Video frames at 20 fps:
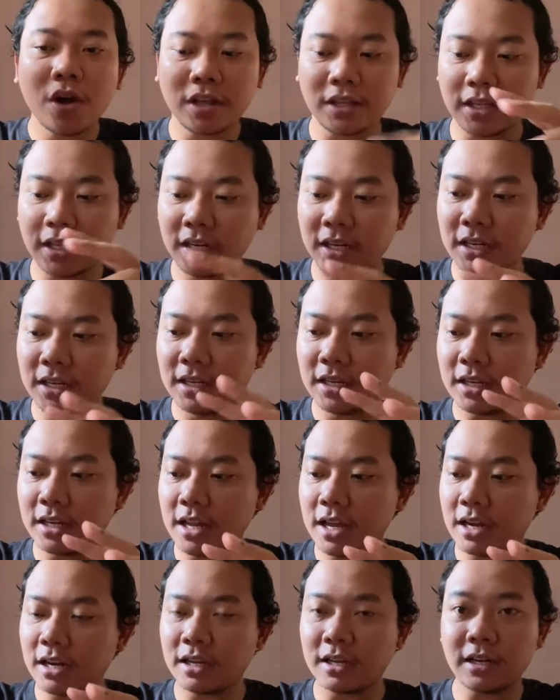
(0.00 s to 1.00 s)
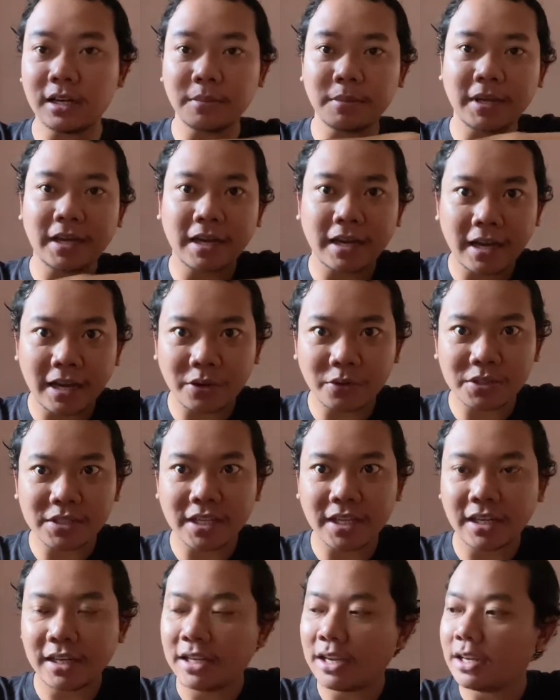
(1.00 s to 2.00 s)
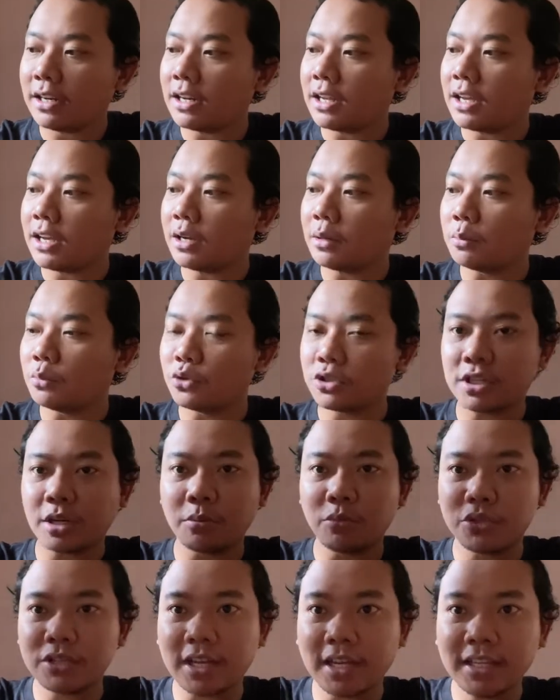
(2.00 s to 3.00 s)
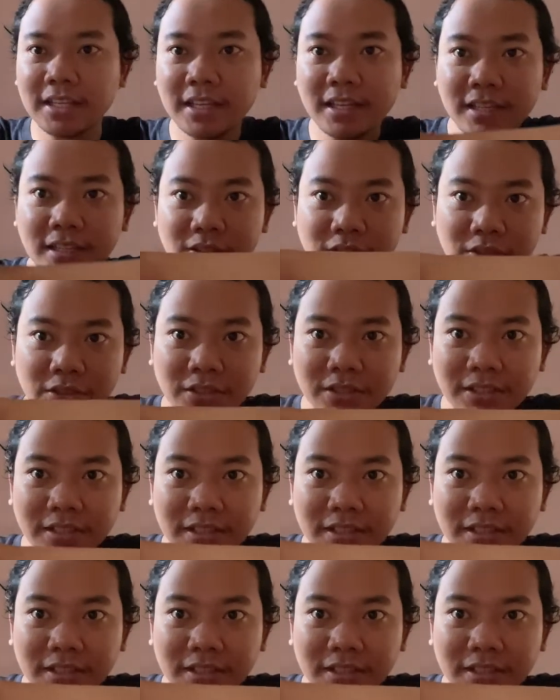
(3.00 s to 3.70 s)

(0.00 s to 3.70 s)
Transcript: Jadi di dalam yang kardusnya ini ada busa-busanya tuh.